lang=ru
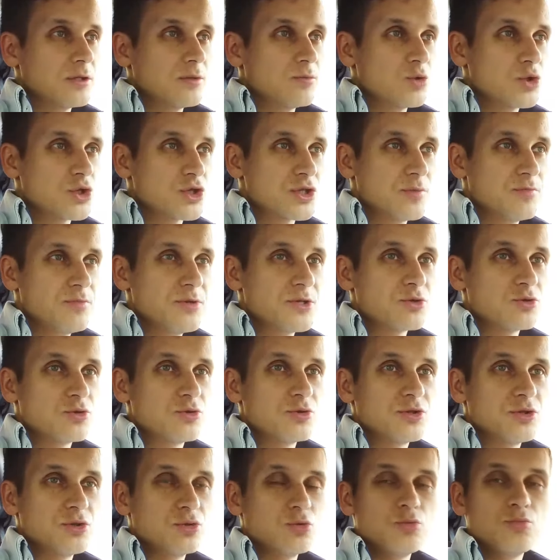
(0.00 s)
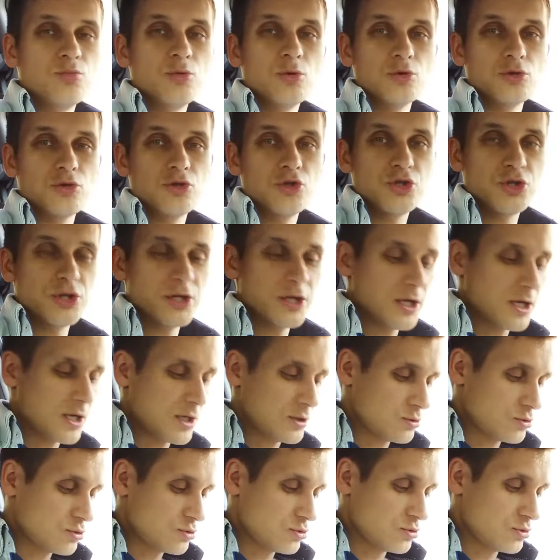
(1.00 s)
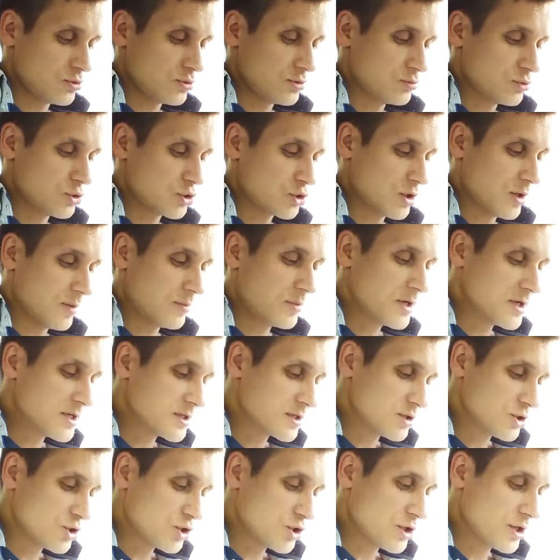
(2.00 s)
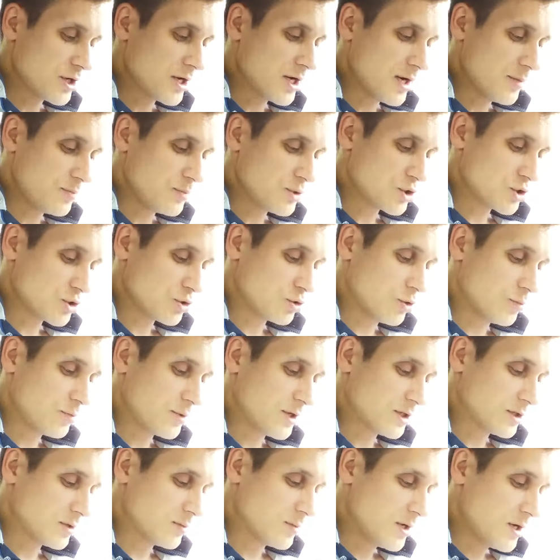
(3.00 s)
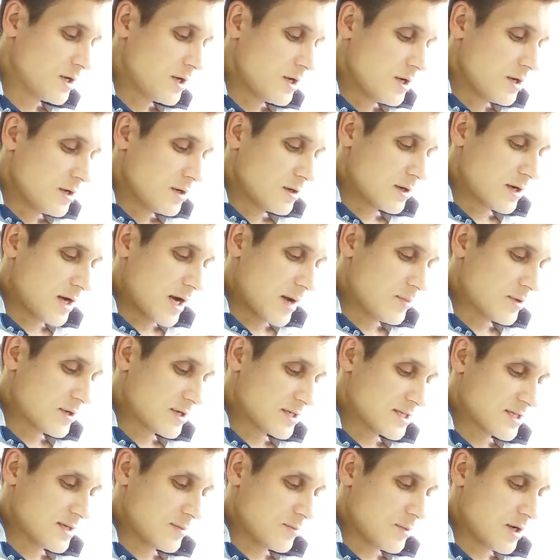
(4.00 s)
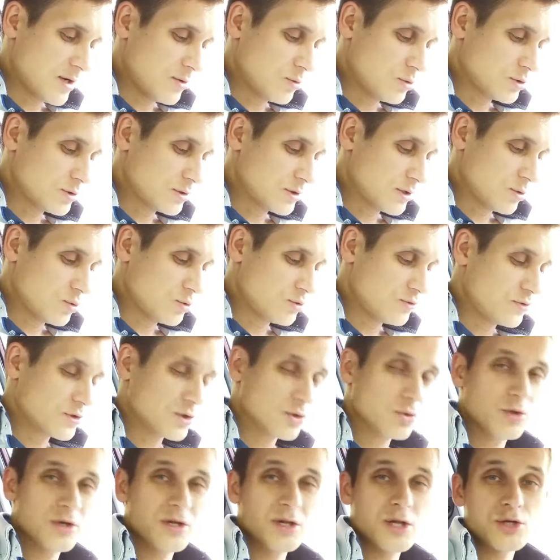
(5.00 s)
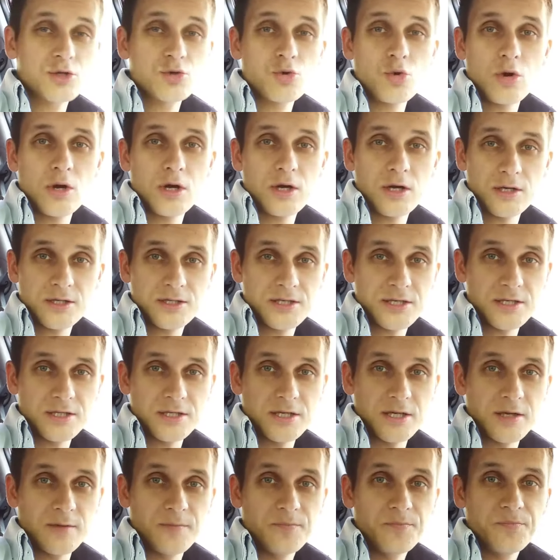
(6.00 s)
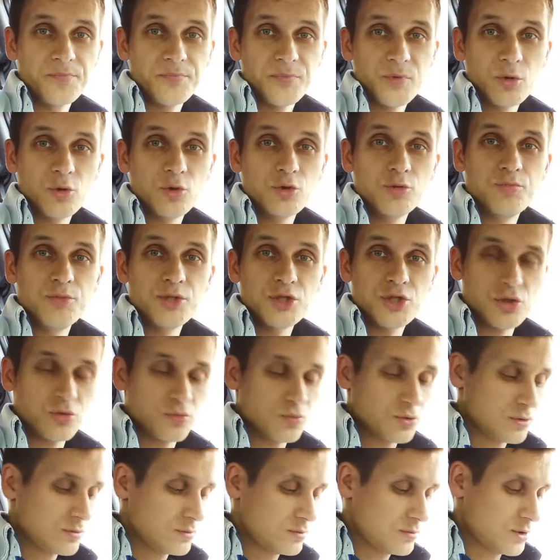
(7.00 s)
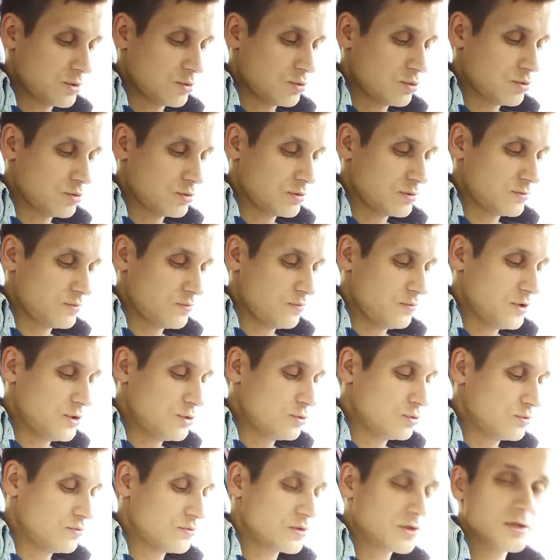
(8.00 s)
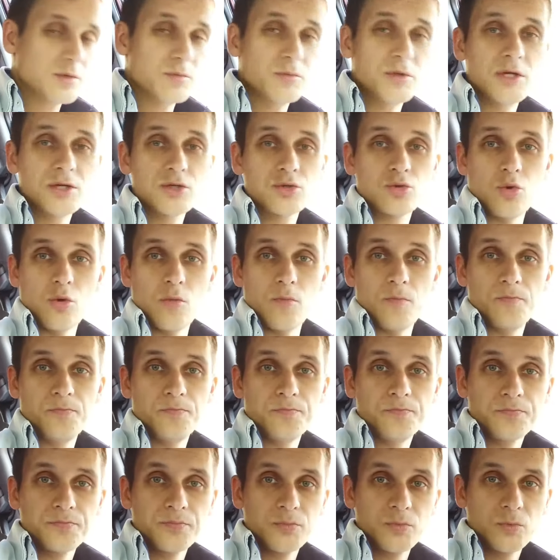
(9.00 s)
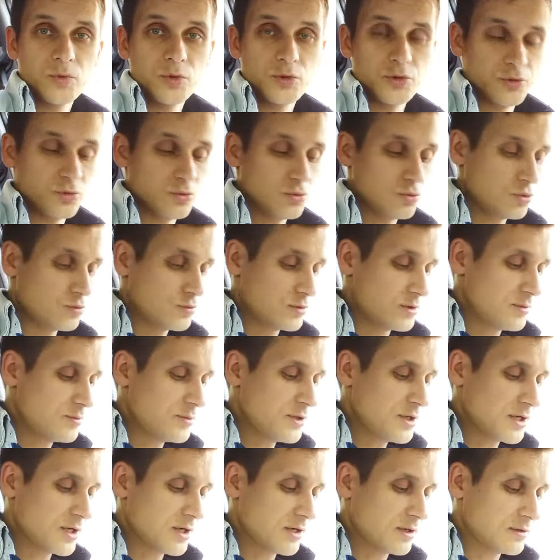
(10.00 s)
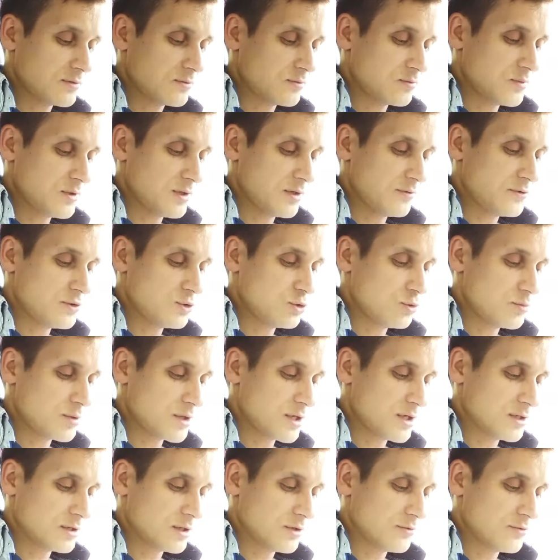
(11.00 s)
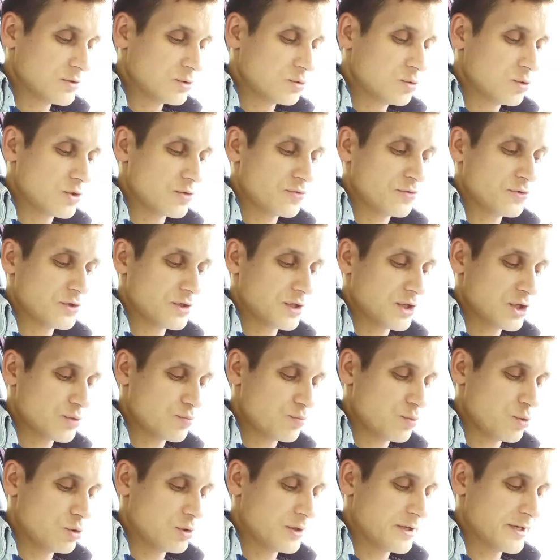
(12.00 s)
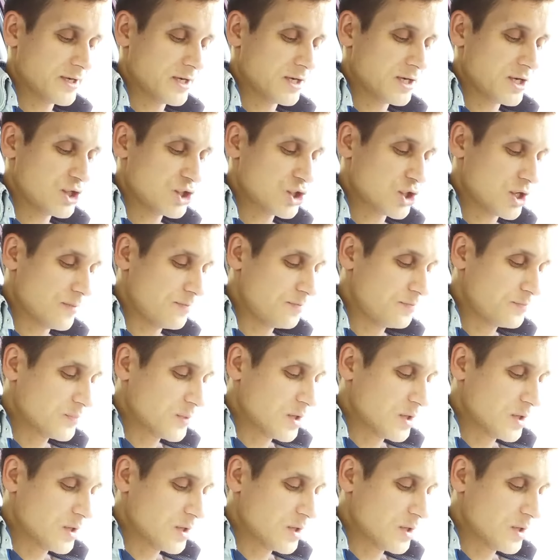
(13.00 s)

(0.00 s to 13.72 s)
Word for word: А, Влад сказал про а, вот, вот как вот мне развестись как все, или э, жить вместе не как все, или как вот все и быть не как все, как все, не как все.